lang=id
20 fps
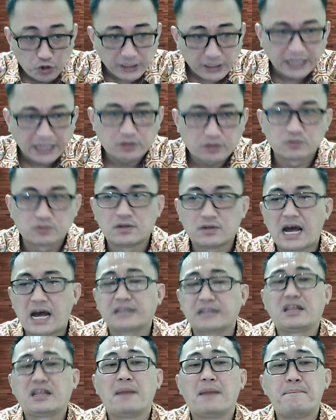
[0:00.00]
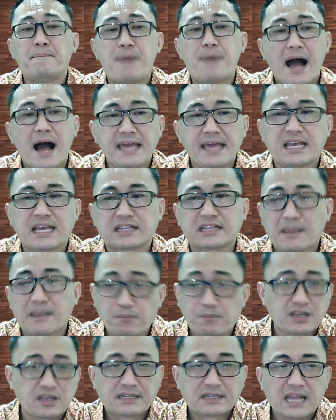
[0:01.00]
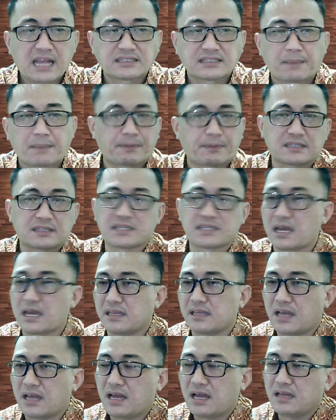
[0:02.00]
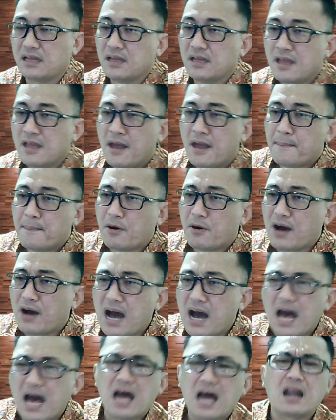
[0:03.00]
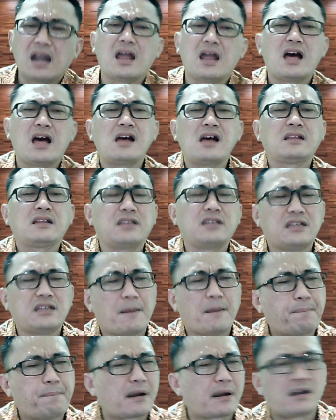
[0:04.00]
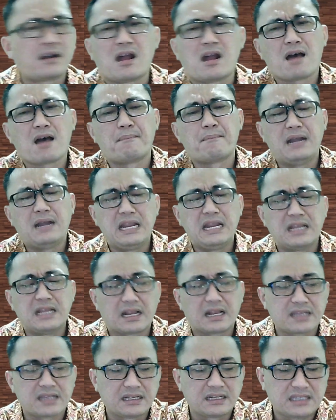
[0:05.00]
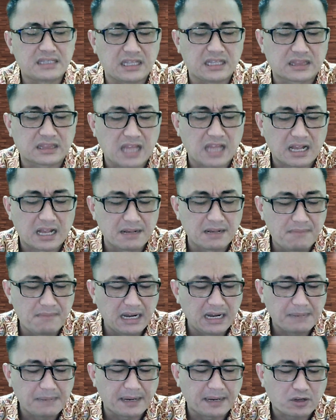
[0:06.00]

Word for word: itu adalah baik kita punya dasar percaya bahwa Allah tidak pernah meninggalkan kita. Kembali pada